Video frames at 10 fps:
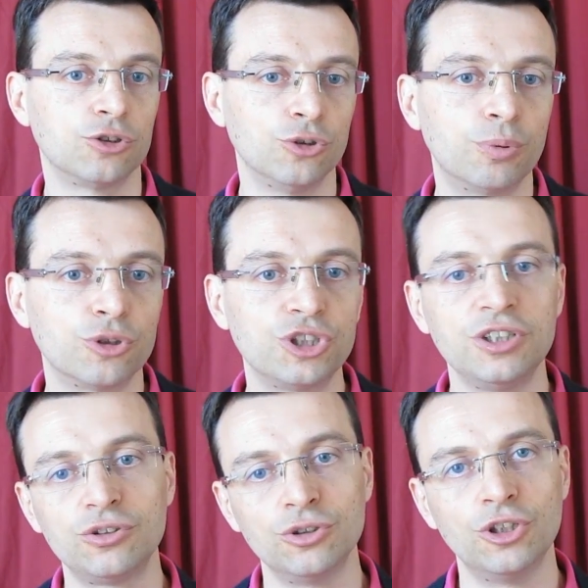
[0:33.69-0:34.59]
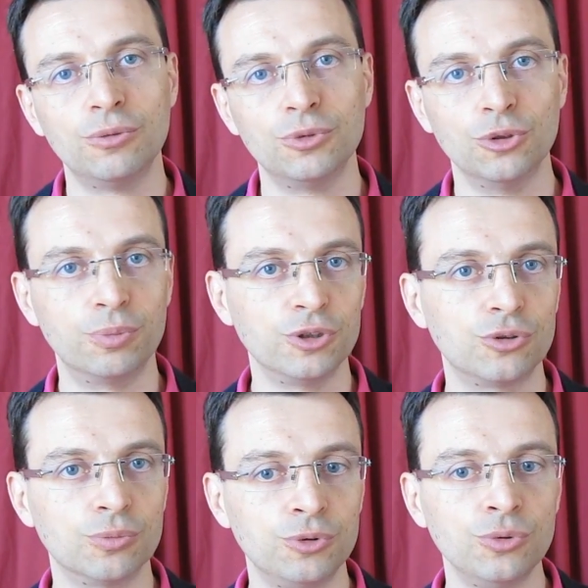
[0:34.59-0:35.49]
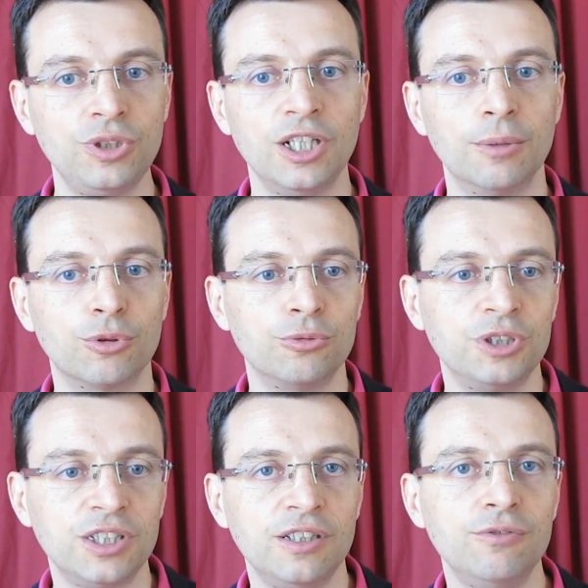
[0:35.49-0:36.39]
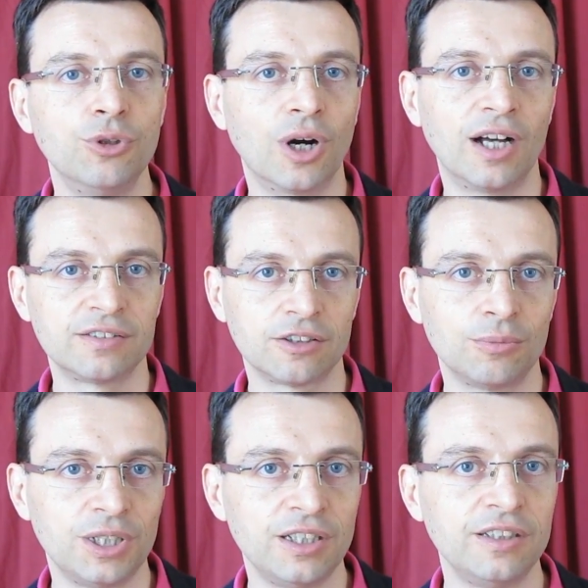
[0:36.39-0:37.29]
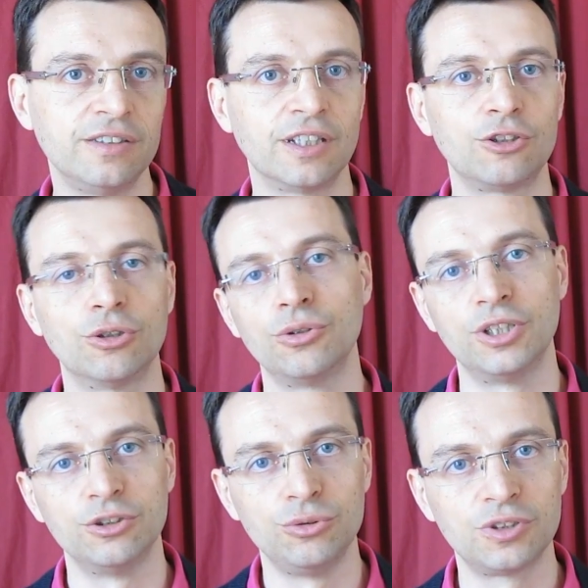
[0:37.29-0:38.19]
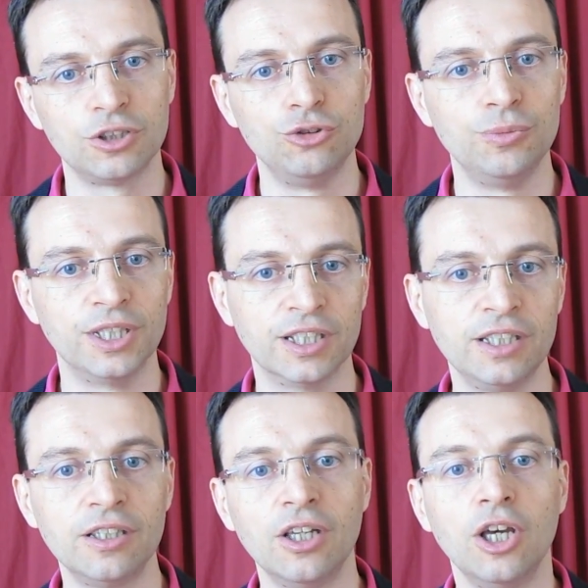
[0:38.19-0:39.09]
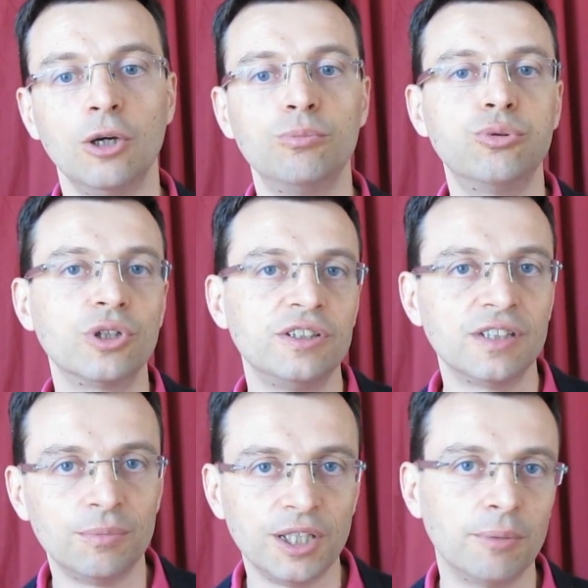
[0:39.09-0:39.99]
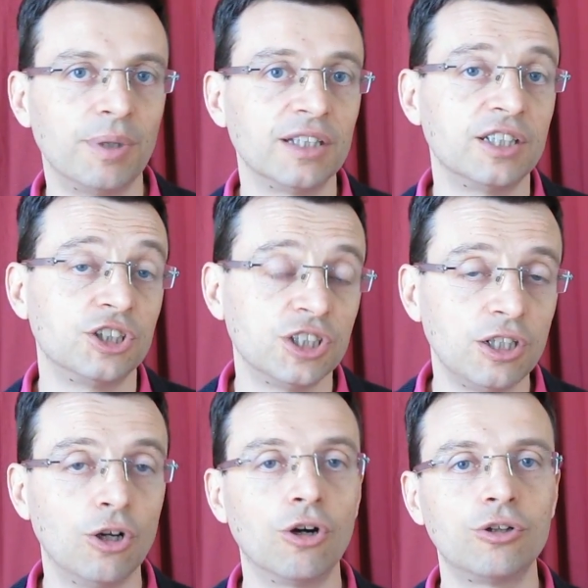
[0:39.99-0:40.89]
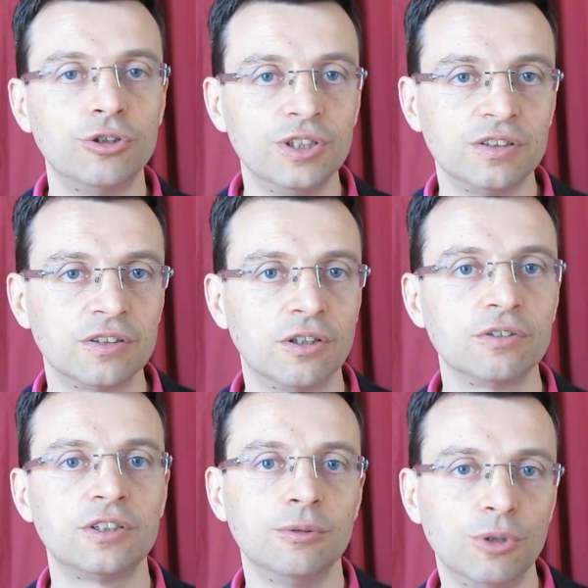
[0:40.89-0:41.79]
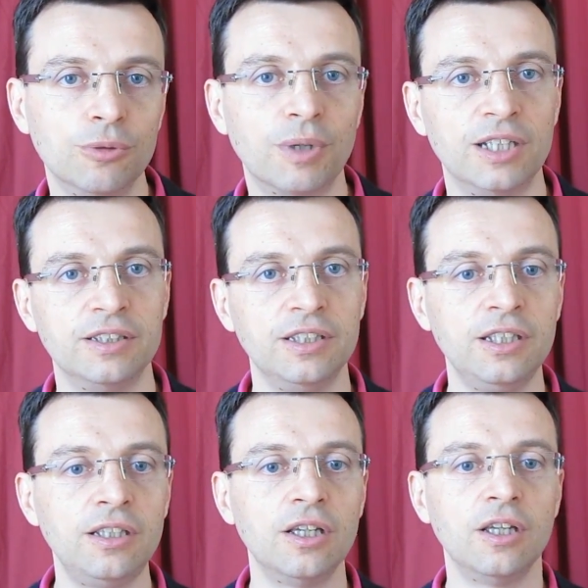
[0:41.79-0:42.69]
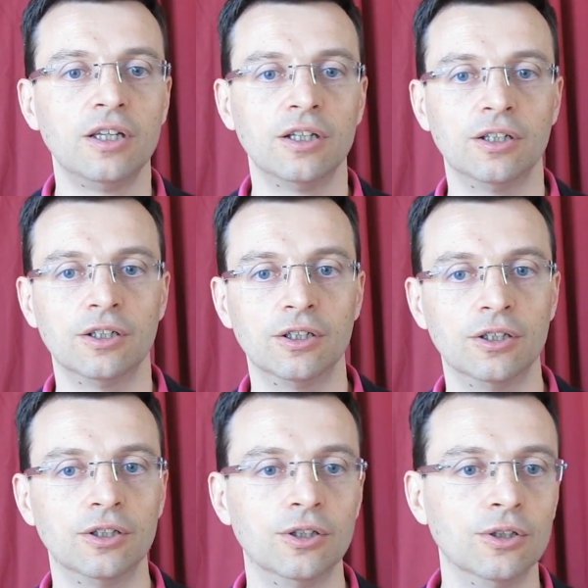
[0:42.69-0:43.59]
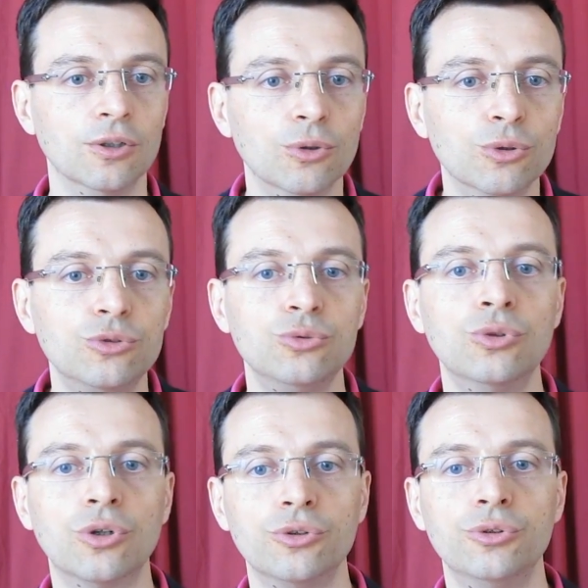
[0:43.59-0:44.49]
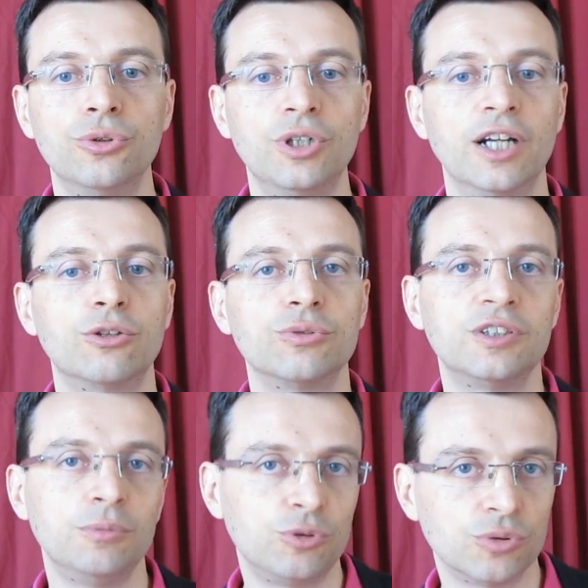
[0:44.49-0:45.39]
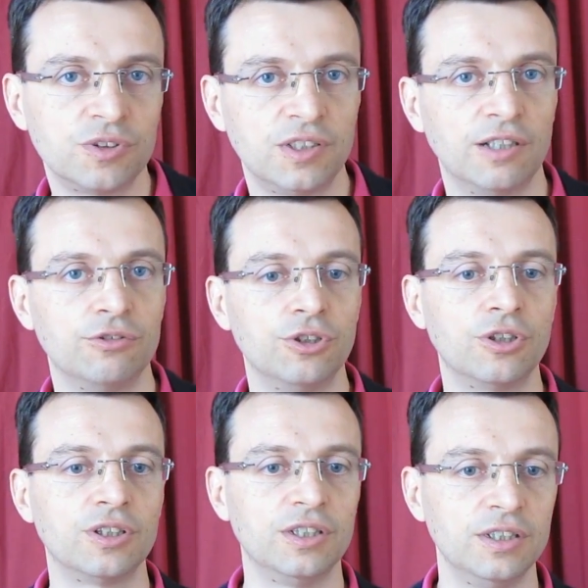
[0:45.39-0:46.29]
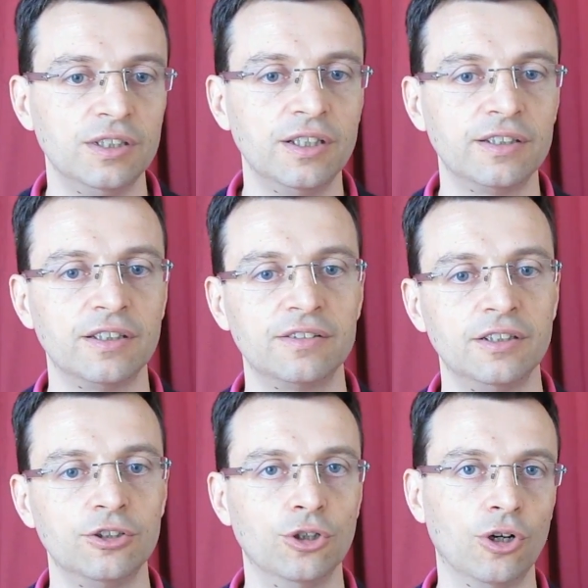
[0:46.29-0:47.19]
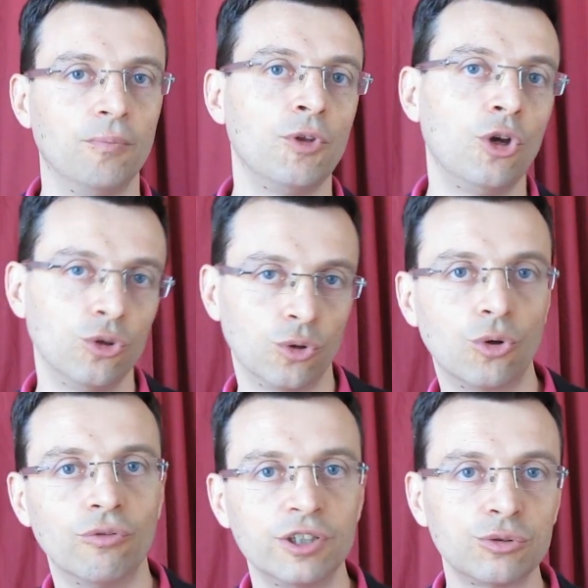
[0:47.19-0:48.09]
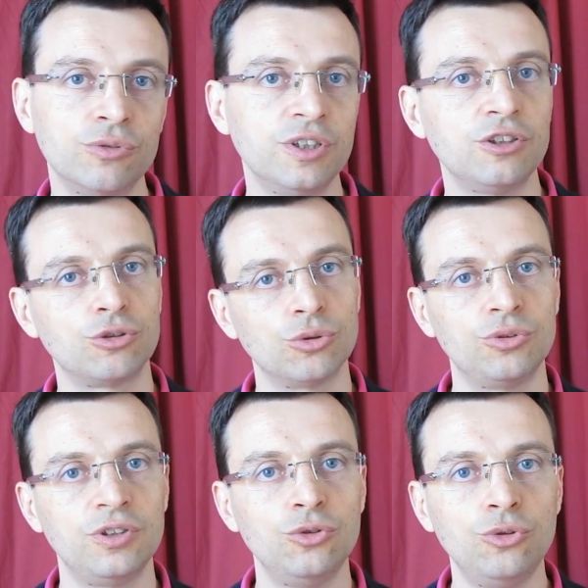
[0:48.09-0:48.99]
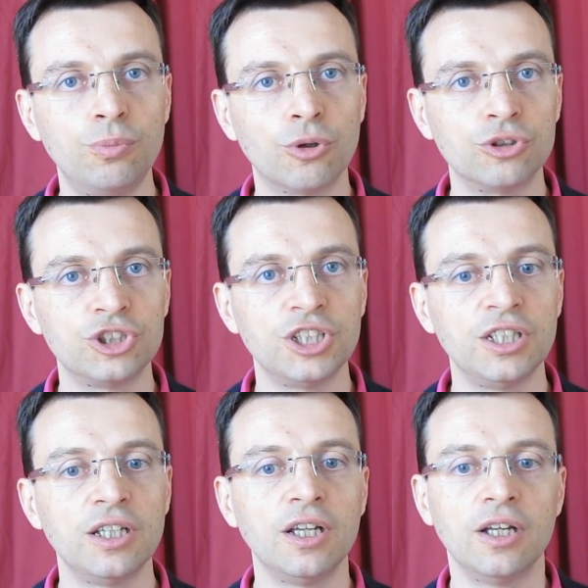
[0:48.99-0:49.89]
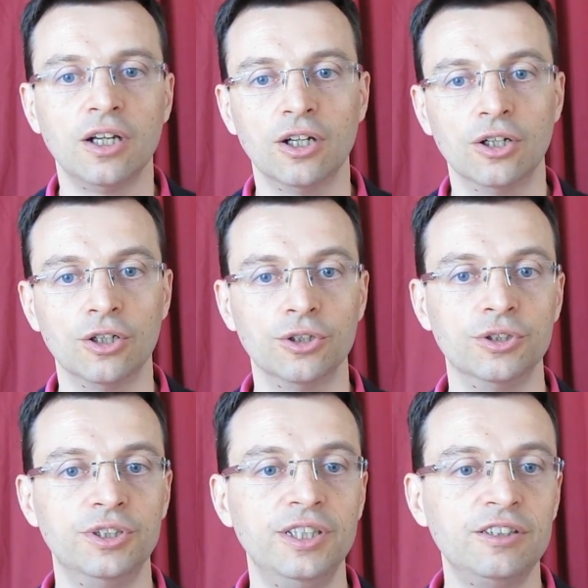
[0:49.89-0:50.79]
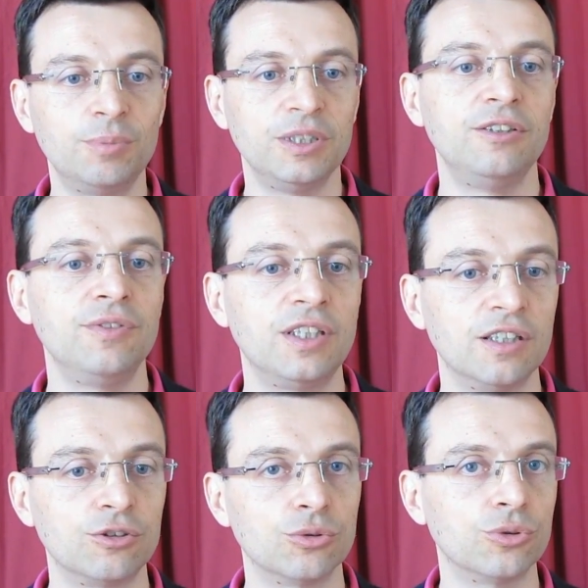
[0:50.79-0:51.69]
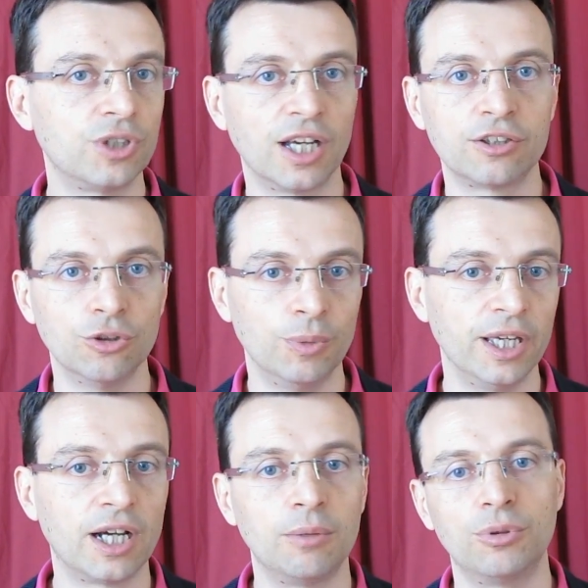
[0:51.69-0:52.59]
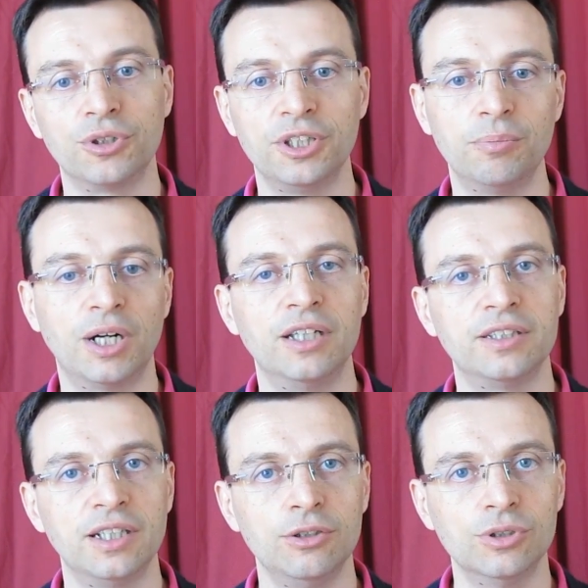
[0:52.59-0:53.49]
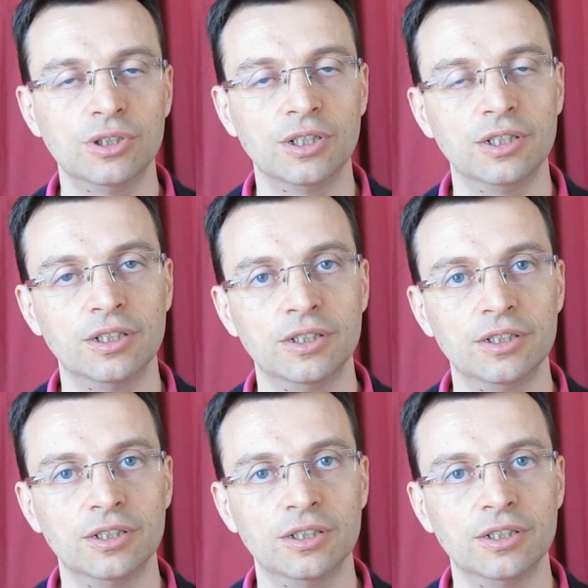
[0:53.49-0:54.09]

Ce projet se nomme Open Compute. Il a pour objectif de rassembler les acteurs de l'industrie numérique pour les amener à partager leurs connaissances et bonnes pratiques euh, autour de la conception de serveurs et des data centers. Donc on va trouver sur le site du projet euh, des spécifications de carte mère apportées par un tel, euh,